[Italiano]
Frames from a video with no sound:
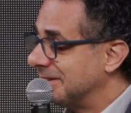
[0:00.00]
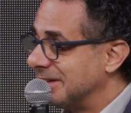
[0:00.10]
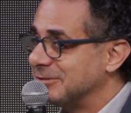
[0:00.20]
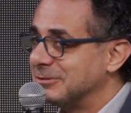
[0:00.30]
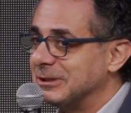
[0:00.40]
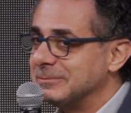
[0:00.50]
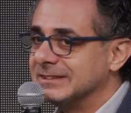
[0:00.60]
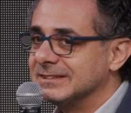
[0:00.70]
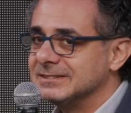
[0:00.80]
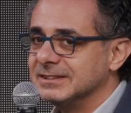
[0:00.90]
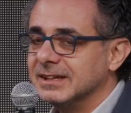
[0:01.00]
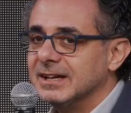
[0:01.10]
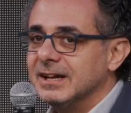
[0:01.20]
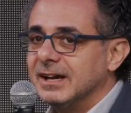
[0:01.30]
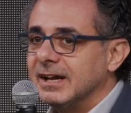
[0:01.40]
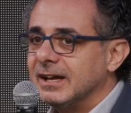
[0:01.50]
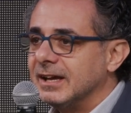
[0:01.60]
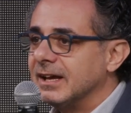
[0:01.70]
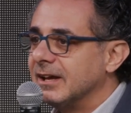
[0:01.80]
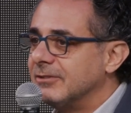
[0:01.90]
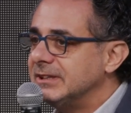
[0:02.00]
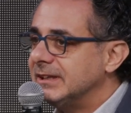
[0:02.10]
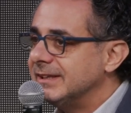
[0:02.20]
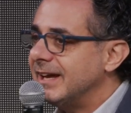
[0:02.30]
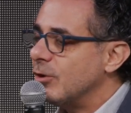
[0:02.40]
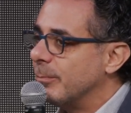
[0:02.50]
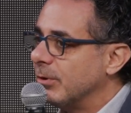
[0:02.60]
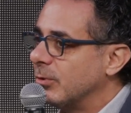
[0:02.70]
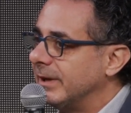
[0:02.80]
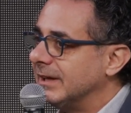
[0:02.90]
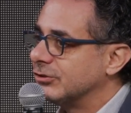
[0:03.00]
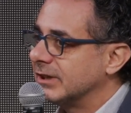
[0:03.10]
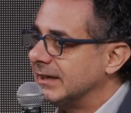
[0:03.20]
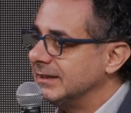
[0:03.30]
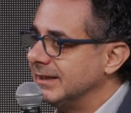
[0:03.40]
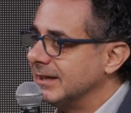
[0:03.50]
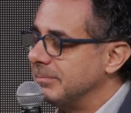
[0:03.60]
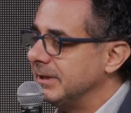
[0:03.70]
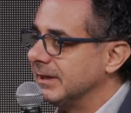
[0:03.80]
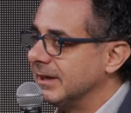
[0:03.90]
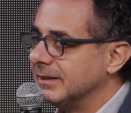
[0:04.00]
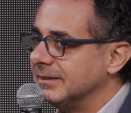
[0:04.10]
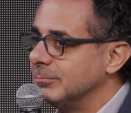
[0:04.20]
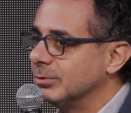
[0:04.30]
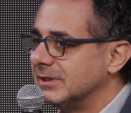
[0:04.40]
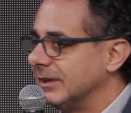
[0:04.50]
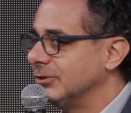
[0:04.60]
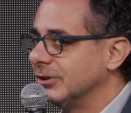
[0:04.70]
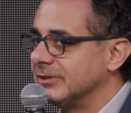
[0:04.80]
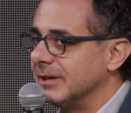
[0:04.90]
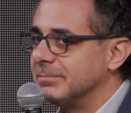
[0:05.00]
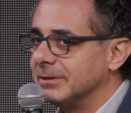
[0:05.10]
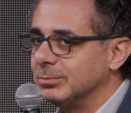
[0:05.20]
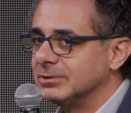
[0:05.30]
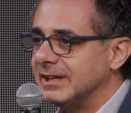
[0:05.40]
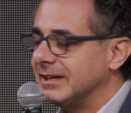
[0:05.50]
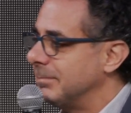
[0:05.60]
scorsa. Assolutamente sì. E, e quindi l'idea è un po' quella, cercare di capire, di buttare, io dico sempre, buttare i